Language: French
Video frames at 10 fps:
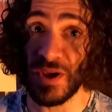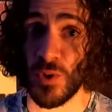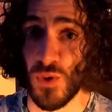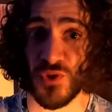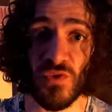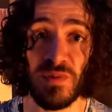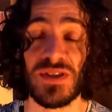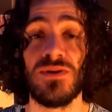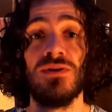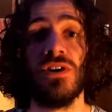dis bien on retrouve
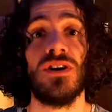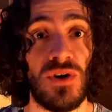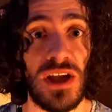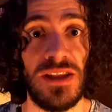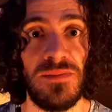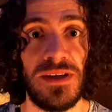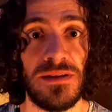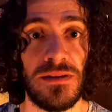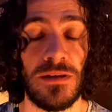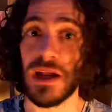parce que dans l'animé,